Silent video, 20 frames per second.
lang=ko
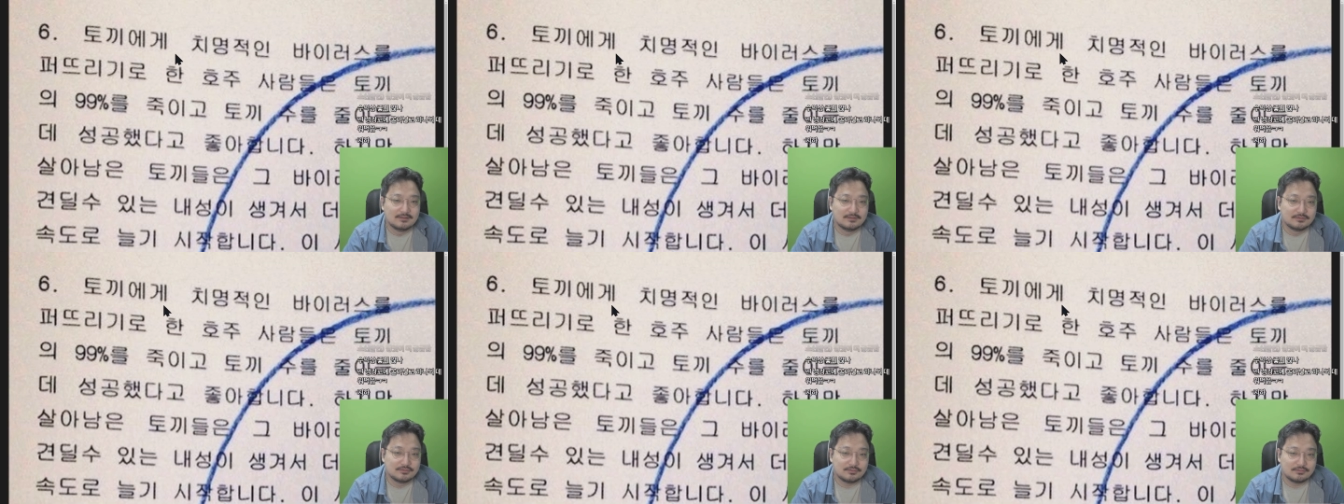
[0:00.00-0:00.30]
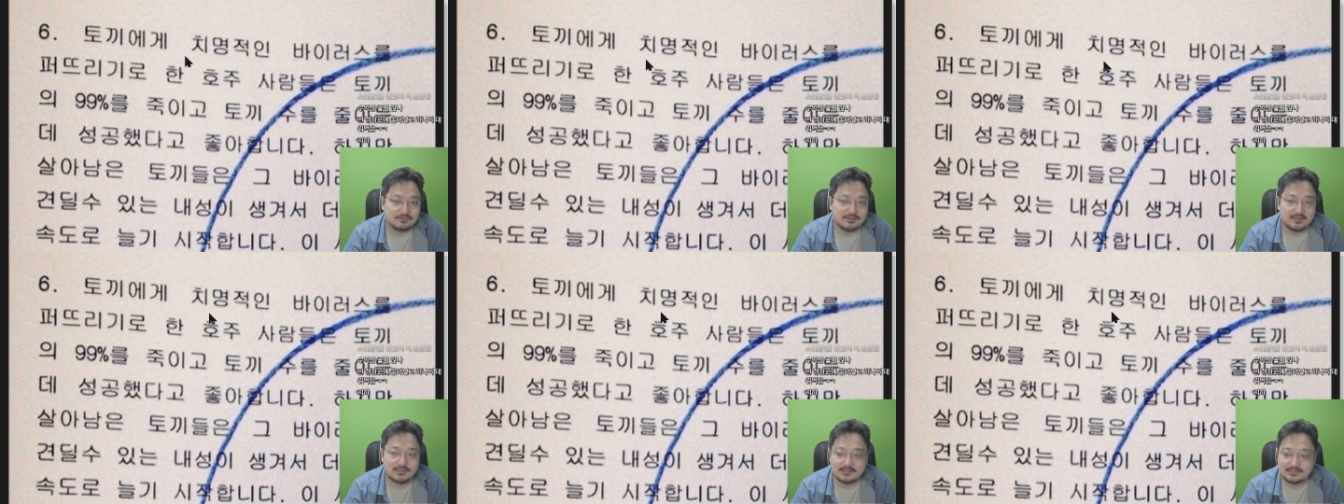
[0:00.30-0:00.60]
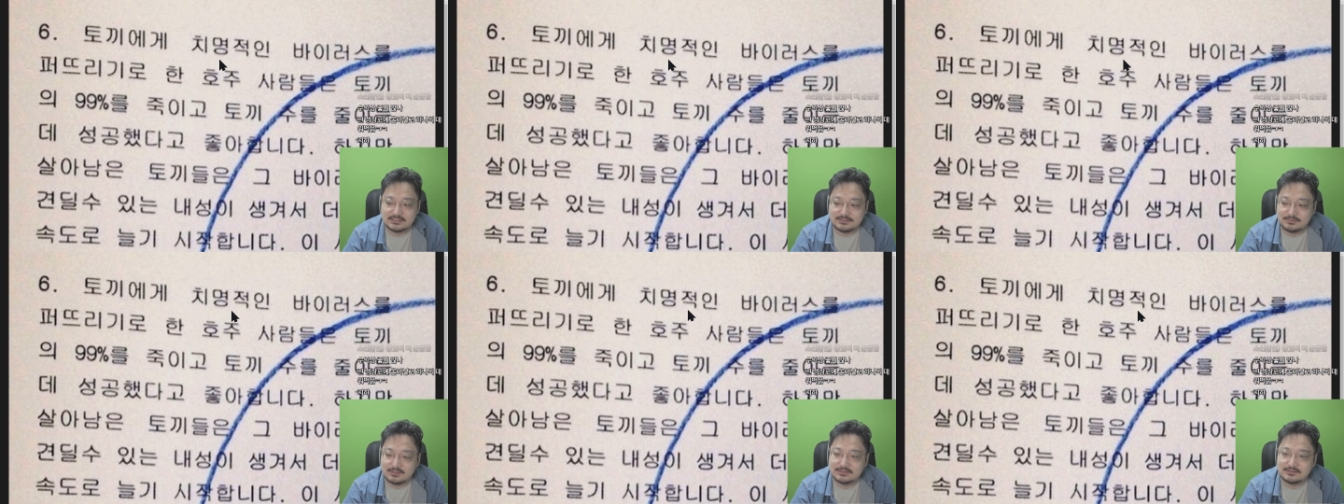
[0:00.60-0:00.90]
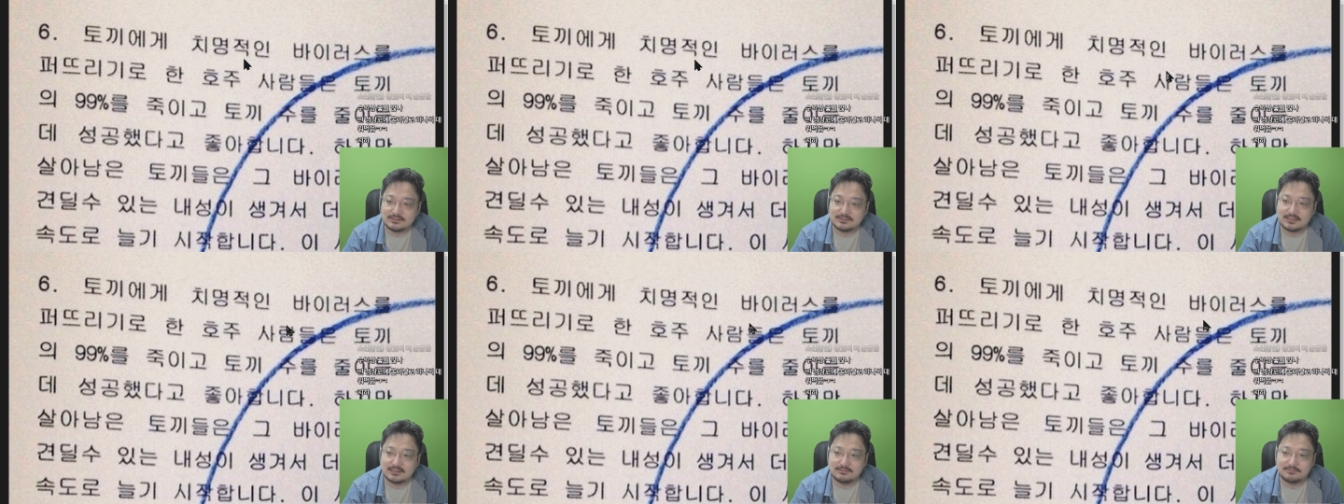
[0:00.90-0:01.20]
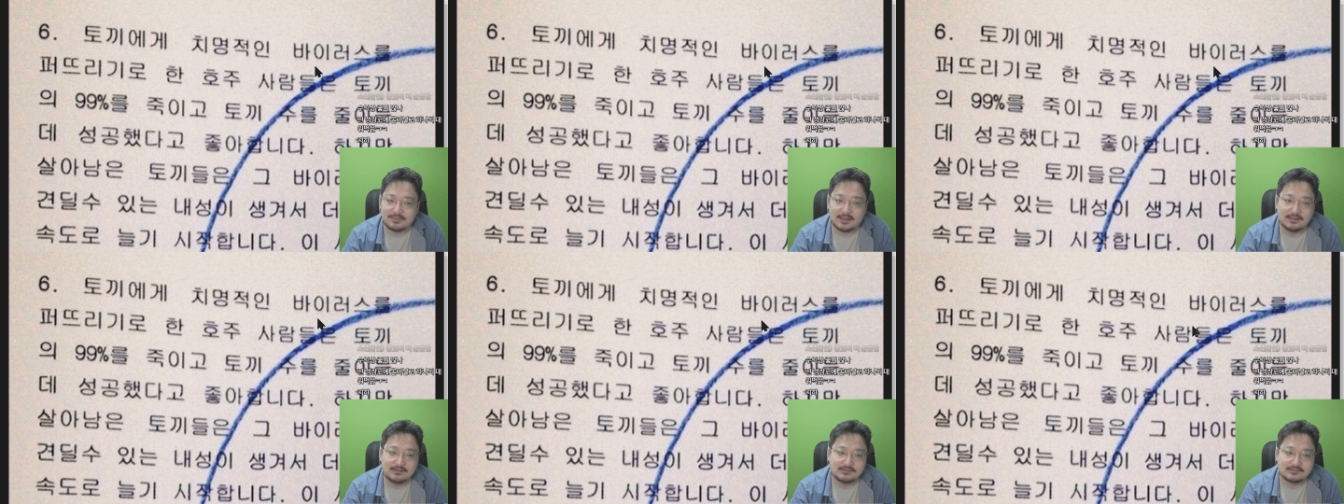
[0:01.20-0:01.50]
토끼에게 치명적인
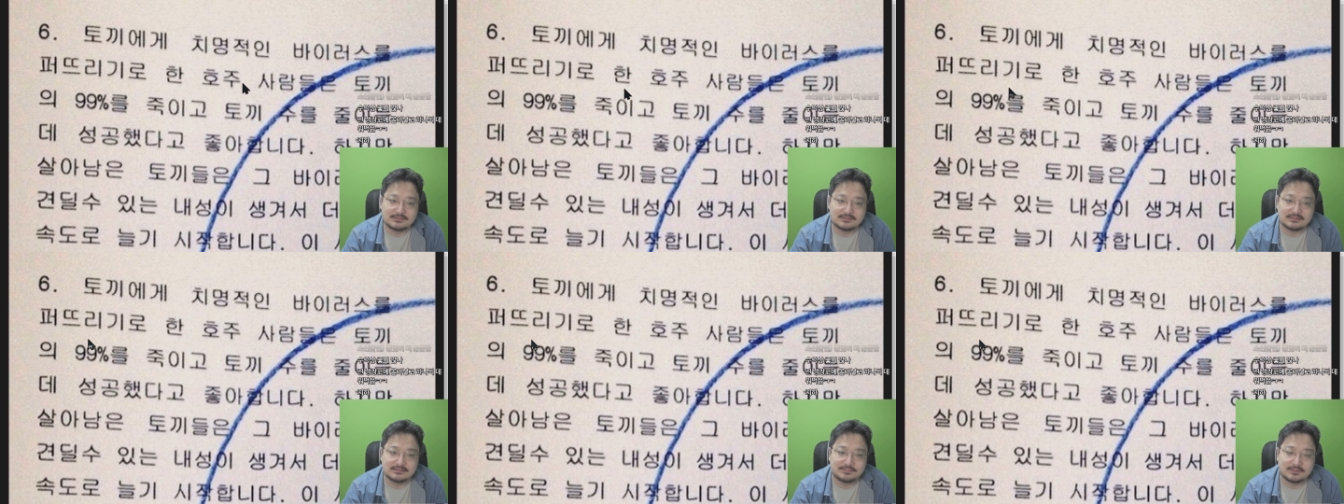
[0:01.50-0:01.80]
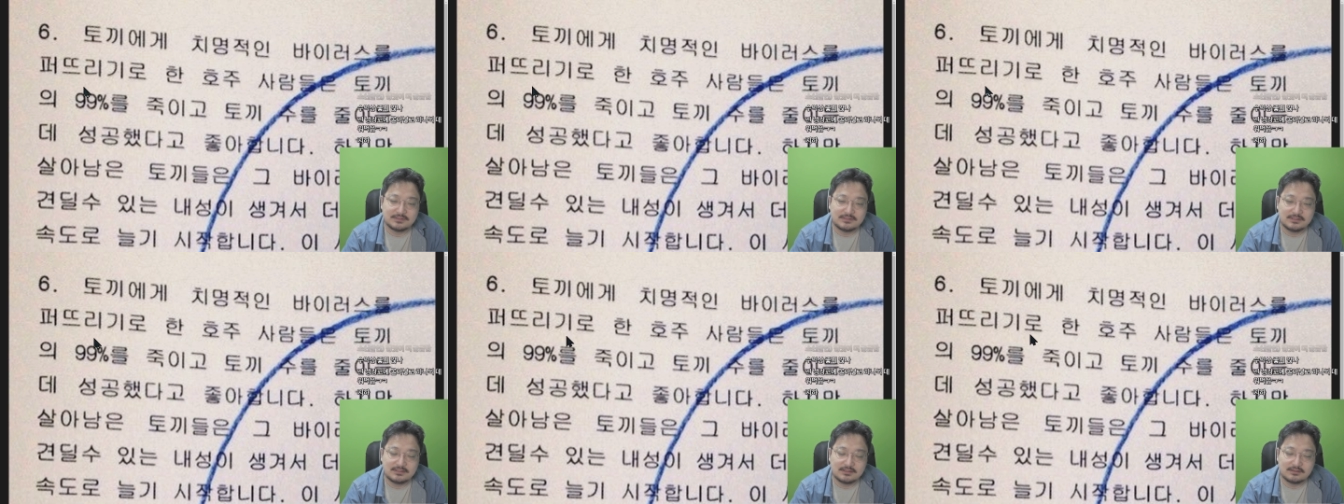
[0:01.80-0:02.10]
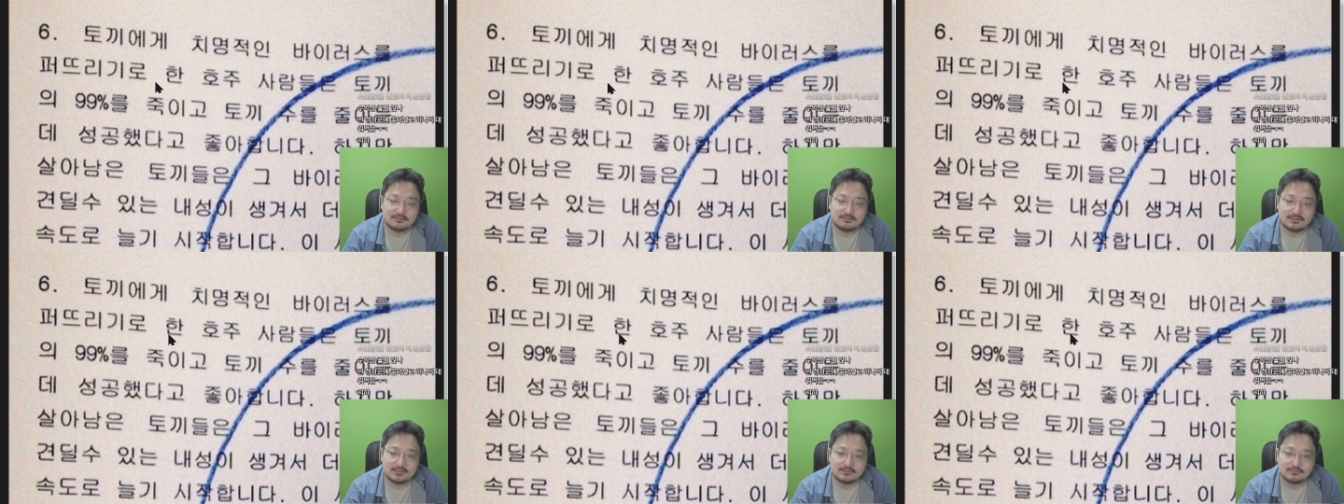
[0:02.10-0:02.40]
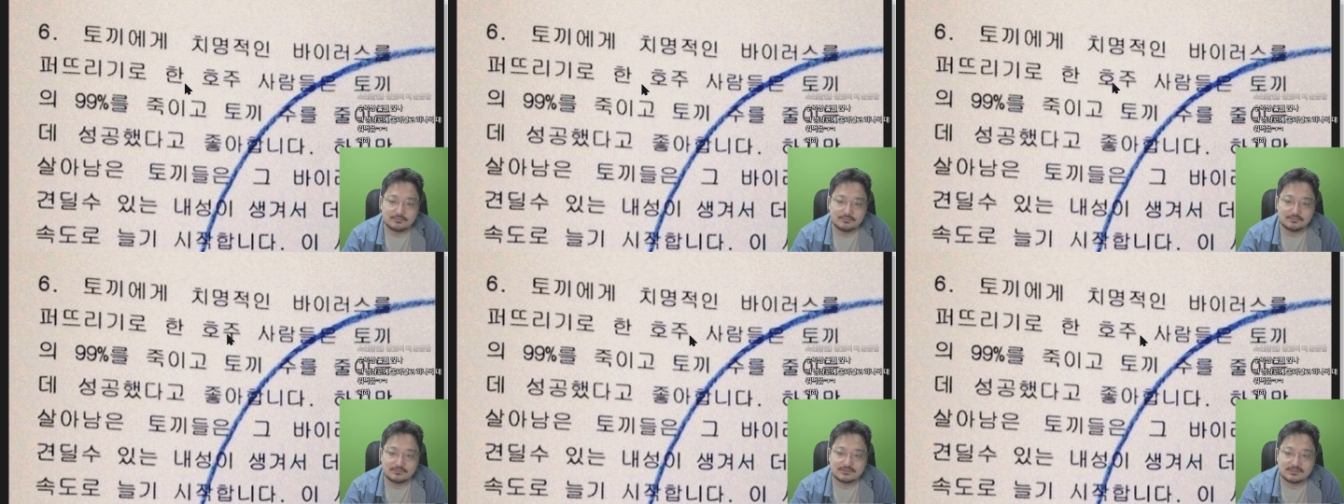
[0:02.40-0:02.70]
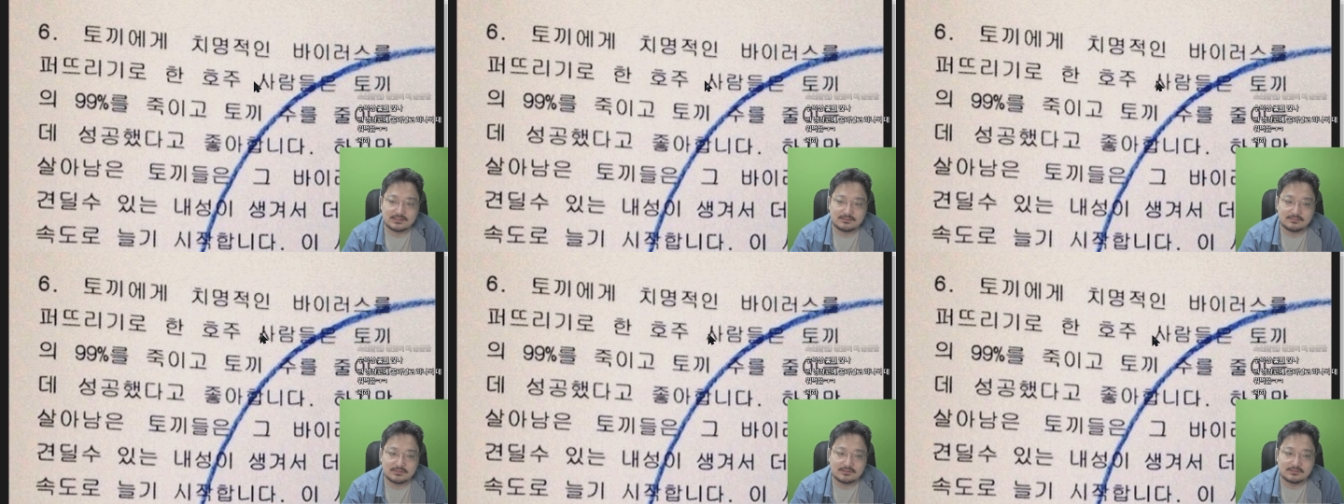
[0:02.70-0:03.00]
바이러스를 퍼뜨리기로 한 호주
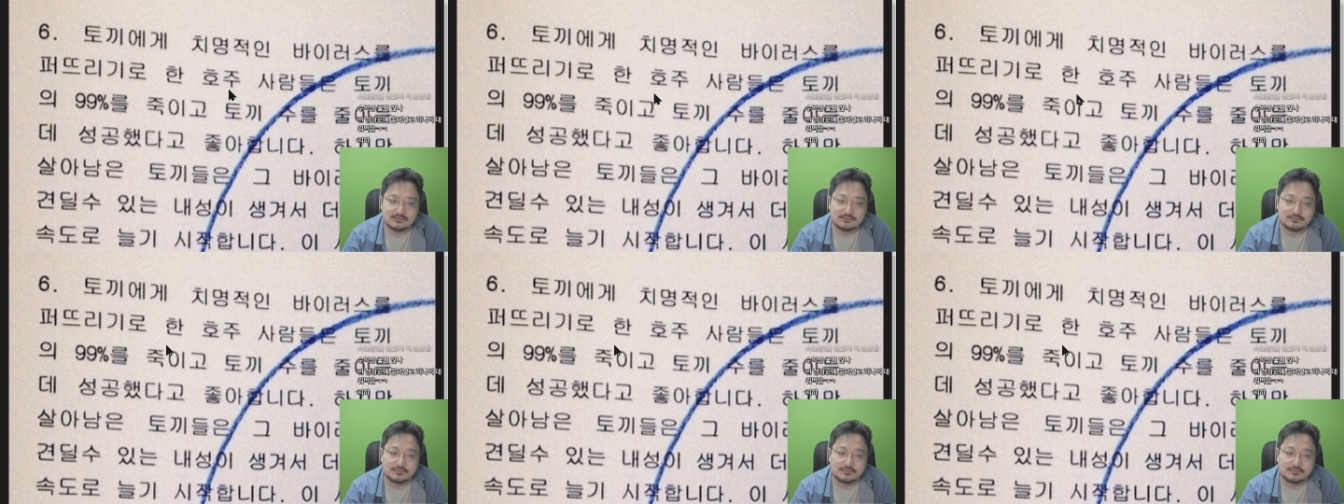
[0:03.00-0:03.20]
사람들은